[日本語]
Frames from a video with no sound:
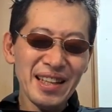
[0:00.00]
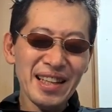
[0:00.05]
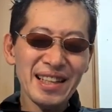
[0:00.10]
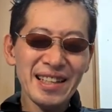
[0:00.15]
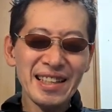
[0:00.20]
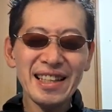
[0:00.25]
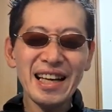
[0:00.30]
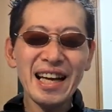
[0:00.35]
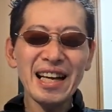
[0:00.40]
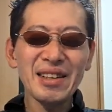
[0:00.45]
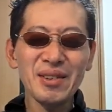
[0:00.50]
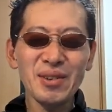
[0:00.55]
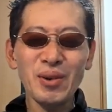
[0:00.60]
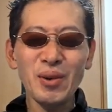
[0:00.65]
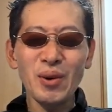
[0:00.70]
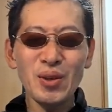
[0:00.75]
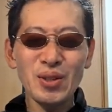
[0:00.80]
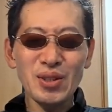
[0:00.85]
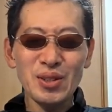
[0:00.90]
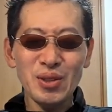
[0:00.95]
で、機械の
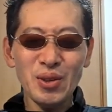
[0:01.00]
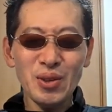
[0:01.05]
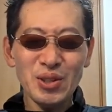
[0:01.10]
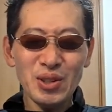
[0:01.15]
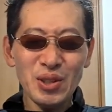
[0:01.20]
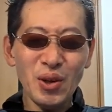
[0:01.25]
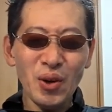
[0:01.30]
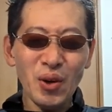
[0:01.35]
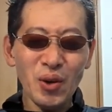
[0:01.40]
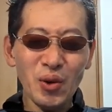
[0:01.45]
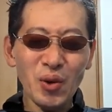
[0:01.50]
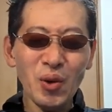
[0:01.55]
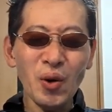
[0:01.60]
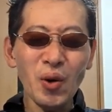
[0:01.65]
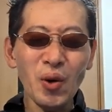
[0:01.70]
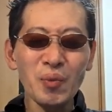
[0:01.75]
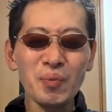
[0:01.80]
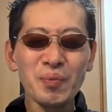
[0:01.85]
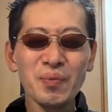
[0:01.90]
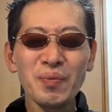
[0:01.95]
構造上、
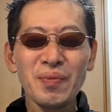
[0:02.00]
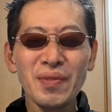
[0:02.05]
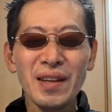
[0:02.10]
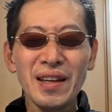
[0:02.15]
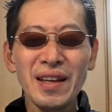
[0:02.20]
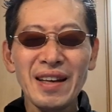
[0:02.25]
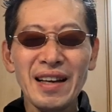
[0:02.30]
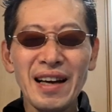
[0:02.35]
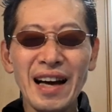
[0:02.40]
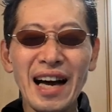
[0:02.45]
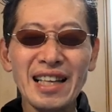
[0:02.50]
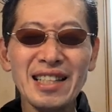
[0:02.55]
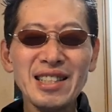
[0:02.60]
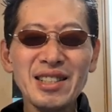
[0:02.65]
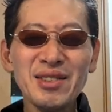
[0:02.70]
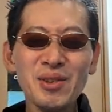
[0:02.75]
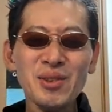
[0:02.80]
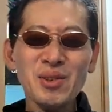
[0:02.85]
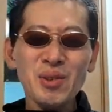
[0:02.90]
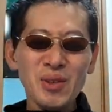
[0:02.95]
こう、
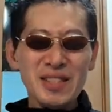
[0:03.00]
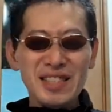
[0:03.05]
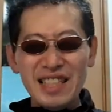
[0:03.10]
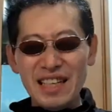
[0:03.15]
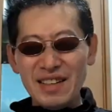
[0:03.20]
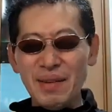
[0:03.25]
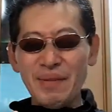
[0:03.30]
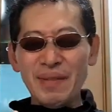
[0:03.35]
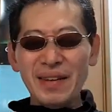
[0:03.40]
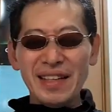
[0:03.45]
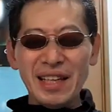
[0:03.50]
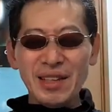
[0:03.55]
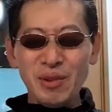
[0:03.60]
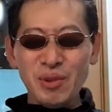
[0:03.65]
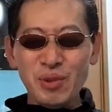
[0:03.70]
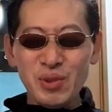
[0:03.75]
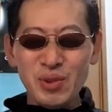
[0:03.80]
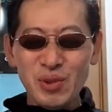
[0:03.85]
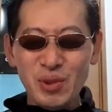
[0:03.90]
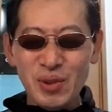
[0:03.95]
足を閉じたままだ
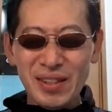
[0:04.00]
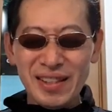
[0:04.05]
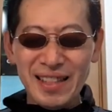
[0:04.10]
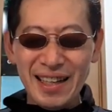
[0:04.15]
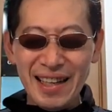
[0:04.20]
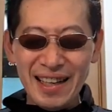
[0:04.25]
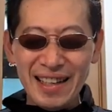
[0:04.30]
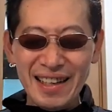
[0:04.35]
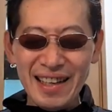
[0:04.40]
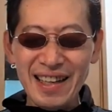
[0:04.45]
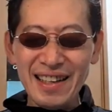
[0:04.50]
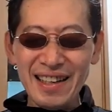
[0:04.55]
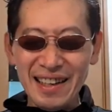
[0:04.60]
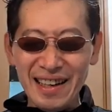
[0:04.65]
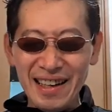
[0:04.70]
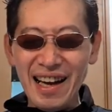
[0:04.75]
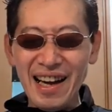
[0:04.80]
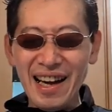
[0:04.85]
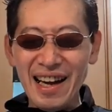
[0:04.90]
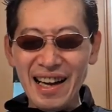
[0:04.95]
と運動にならない
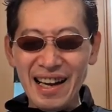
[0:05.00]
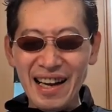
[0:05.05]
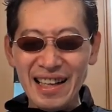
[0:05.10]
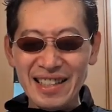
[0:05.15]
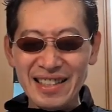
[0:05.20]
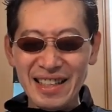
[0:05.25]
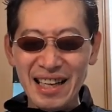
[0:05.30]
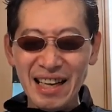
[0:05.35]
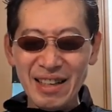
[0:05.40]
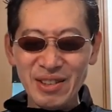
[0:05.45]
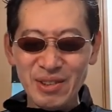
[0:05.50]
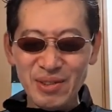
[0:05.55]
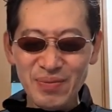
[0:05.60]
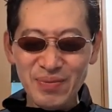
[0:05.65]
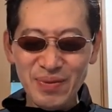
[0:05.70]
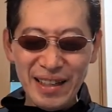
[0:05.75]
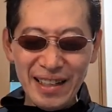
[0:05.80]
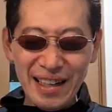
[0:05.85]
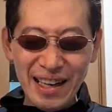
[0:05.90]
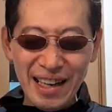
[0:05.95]
から、足が踏
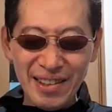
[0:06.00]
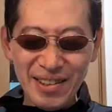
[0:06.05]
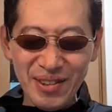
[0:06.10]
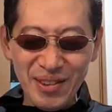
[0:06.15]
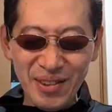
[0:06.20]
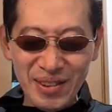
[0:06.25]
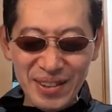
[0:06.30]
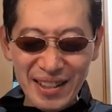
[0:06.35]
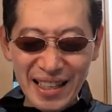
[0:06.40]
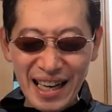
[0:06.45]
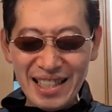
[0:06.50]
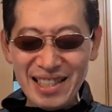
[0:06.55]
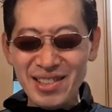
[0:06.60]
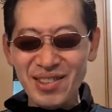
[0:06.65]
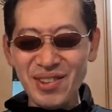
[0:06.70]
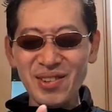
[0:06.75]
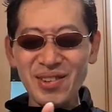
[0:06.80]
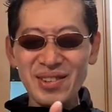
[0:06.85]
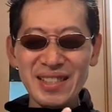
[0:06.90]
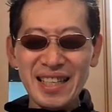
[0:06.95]
ん張れるように、
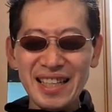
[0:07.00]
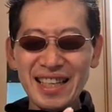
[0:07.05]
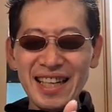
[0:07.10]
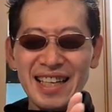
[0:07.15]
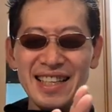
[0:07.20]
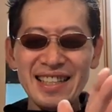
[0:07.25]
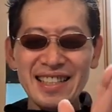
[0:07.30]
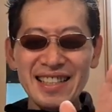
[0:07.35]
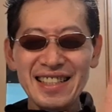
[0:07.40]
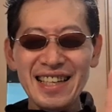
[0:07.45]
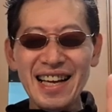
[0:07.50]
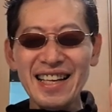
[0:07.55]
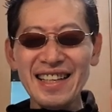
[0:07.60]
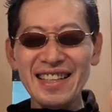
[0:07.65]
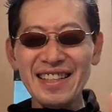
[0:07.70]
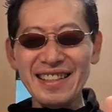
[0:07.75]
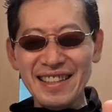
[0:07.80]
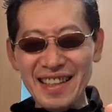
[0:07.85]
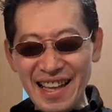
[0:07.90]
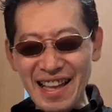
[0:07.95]
足をこう若干
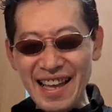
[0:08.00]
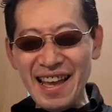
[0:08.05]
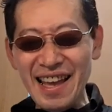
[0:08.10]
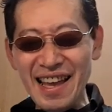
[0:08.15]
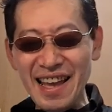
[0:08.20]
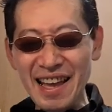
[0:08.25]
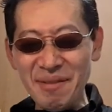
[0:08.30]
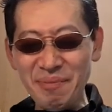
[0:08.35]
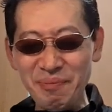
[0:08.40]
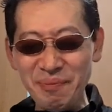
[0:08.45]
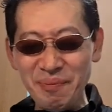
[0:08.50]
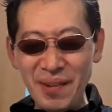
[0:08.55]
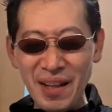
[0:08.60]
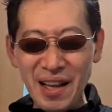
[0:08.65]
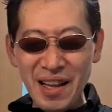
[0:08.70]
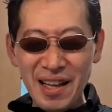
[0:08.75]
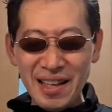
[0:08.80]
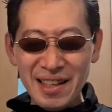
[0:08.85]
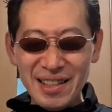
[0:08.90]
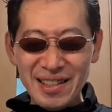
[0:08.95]
開いて、
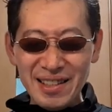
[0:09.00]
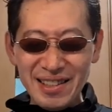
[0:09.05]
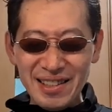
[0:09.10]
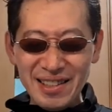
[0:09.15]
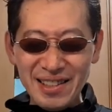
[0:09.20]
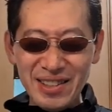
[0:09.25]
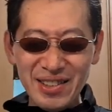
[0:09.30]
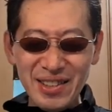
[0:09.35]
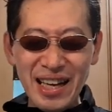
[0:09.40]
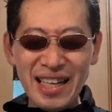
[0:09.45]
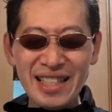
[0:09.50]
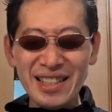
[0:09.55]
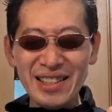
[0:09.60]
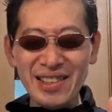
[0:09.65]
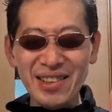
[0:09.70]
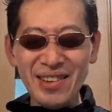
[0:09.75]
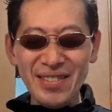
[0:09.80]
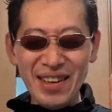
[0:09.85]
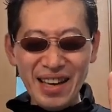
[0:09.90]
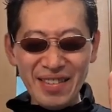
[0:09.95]
素足
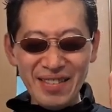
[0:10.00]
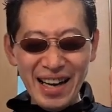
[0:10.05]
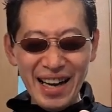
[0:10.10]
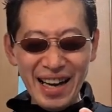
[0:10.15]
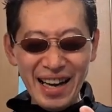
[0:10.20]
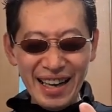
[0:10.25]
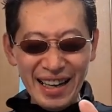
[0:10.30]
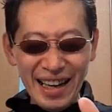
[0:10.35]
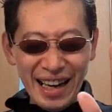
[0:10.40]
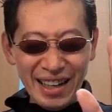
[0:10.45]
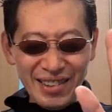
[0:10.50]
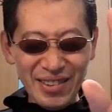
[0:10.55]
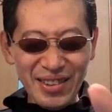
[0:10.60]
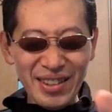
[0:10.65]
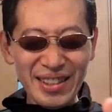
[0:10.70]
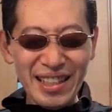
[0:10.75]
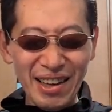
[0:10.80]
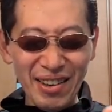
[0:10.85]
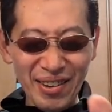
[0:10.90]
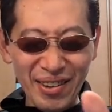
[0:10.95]
のまま、あの
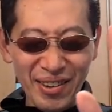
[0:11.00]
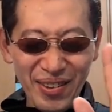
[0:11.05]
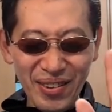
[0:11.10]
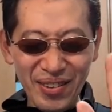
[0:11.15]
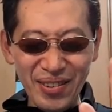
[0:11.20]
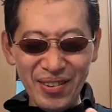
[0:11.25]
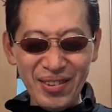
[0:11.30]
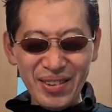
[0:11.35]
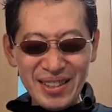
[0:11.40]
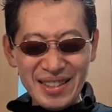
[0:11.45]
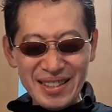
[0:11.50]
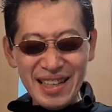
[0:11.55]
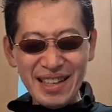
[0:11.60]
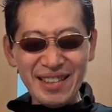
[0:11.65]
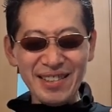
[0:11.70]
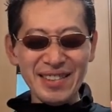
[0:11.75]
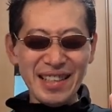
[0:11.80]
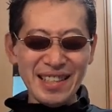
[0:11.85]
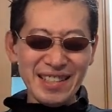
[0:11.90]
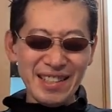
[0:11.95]
板を押して
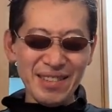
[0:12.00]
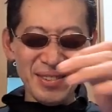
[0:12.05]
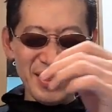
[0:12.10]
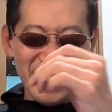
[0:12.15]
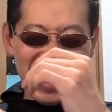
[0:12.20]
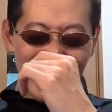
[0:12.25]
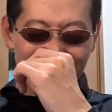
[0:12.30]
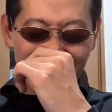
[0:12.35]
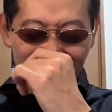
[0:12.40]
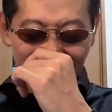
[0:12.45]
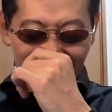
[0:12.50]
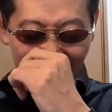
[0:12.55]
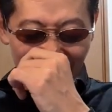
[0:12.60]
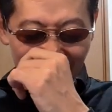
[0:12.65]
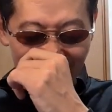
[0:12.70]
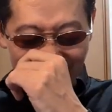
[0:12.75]
るんですね、お姉さんが。